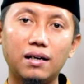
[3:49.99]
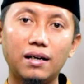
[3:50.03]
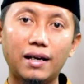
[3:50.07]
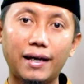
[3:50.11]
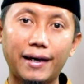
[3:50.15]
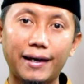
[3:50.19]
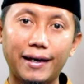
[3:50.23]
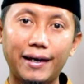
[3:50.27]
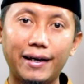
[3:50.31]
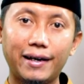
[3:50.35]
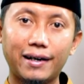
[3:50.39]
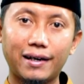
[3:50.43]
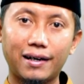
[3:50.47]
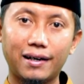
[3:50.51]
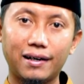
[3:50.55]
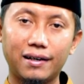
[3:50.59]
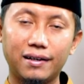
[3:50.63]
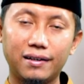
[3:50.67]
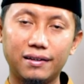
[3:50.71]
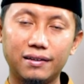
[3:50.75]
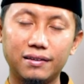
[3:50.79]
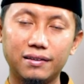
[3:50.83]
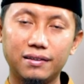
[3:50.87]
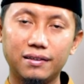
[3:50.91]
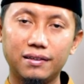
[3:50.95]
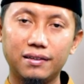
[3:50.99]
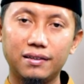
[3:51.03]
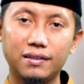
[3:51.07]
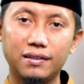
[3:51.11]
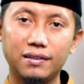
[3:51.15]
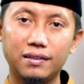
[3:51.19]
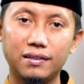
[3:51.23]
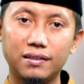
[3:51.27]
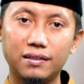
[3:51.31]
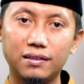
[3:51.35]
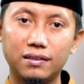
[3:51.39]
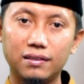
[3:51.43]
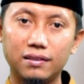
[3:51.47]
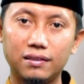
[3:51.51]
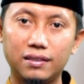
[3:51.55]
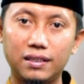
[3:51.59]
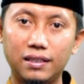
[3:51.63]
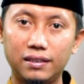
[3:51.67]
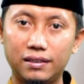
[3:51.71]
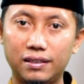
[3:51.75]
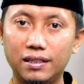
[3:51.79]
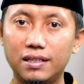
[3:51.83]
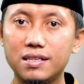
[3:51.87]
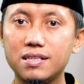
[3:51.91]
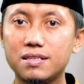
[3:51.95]
leher
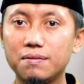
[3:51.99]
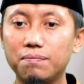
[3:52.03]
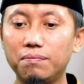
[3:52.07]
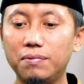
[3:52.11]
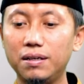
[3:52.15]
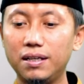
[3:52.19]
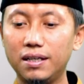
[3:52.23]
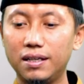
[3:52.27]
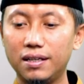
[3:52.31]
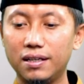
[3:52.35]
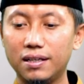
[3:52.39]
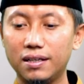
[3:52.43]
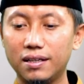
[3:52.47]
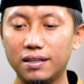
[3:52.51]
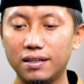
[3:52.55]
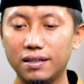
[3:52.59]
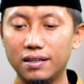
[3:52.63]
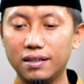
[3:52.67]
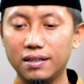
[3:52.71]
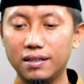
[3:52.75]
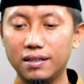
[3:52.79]
titik sembelih.